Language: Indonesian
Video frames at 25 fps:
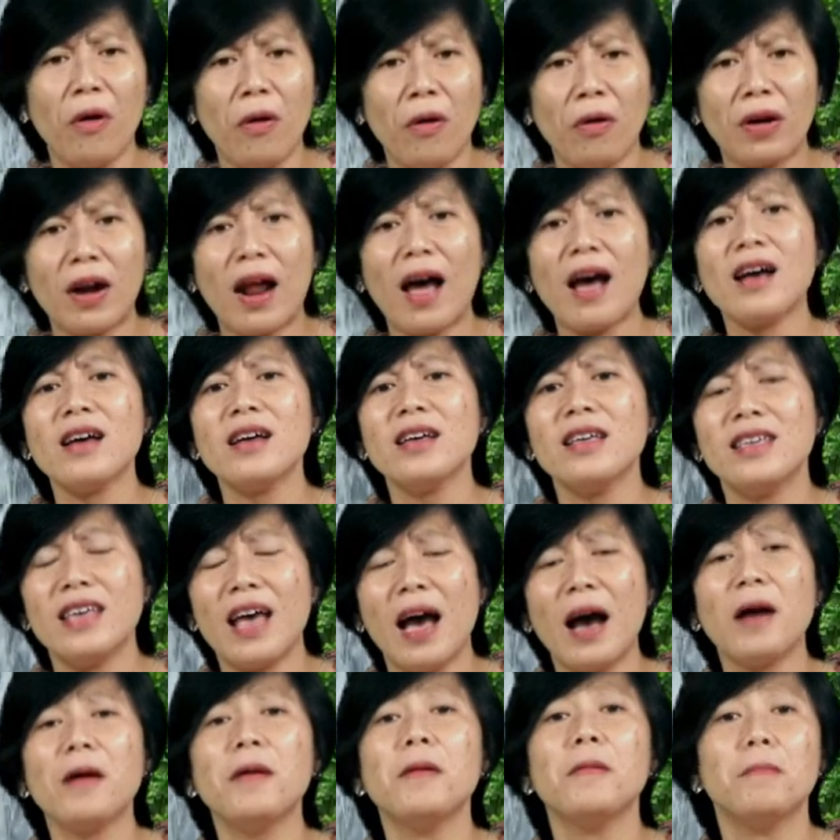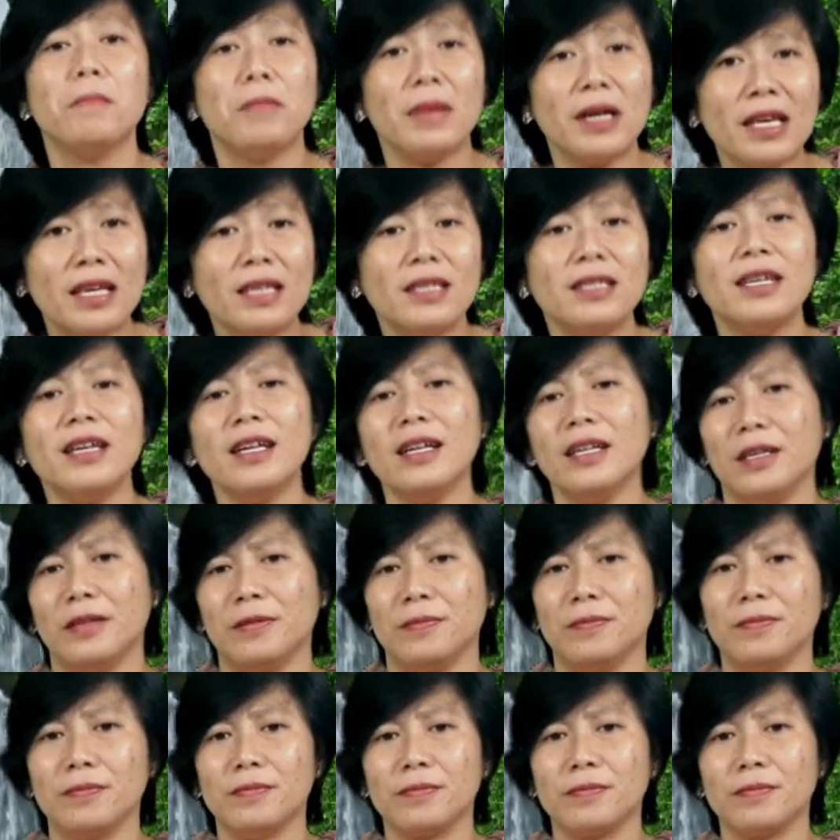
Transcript: orang yang menginjili.